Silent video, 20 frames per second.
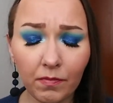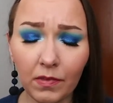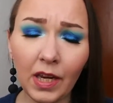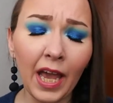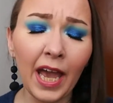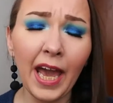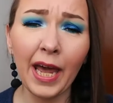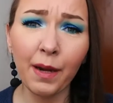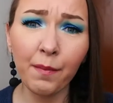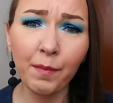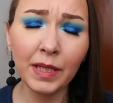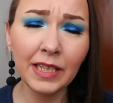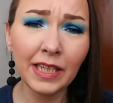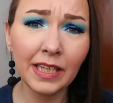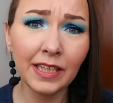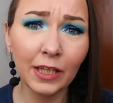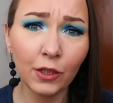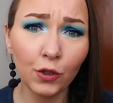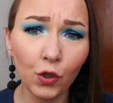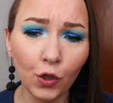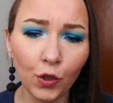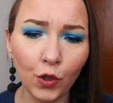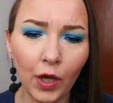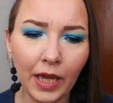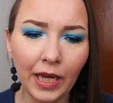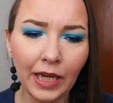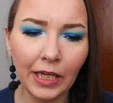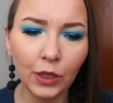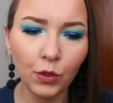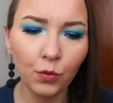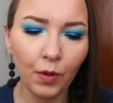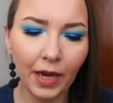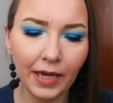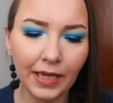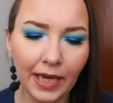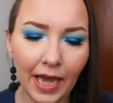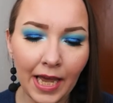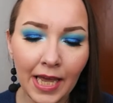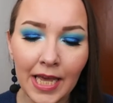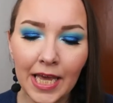realmente de todo en
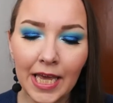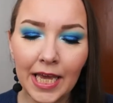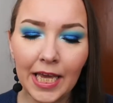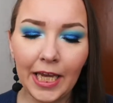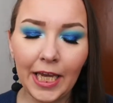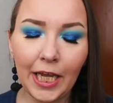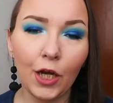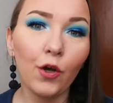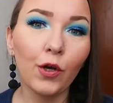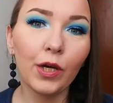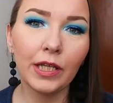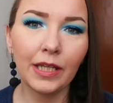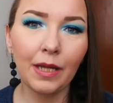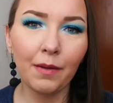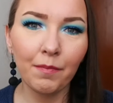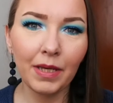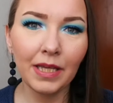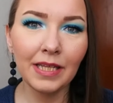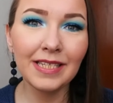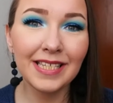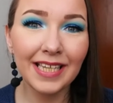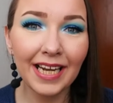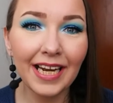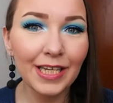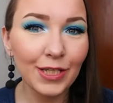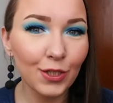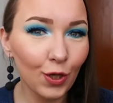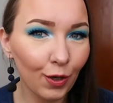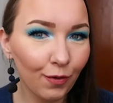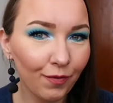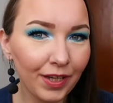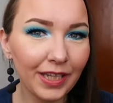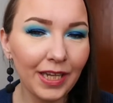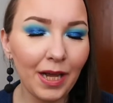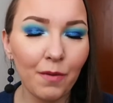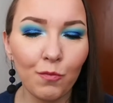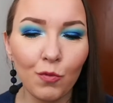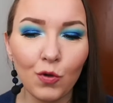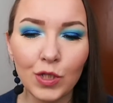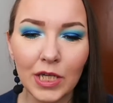Lituania y lo que también se les
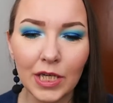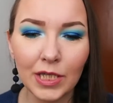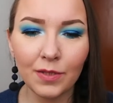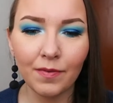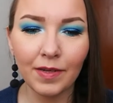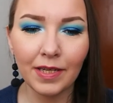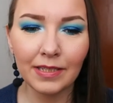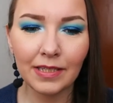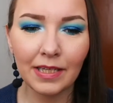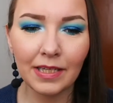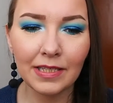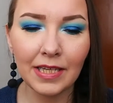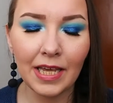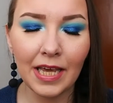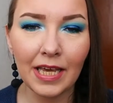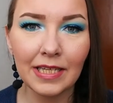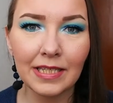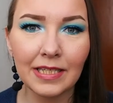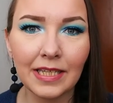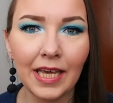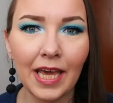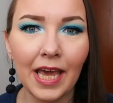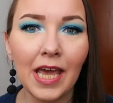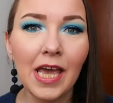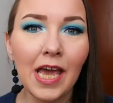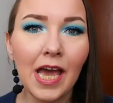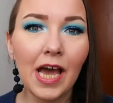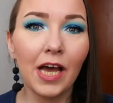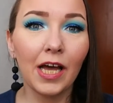olvida muchas veces es que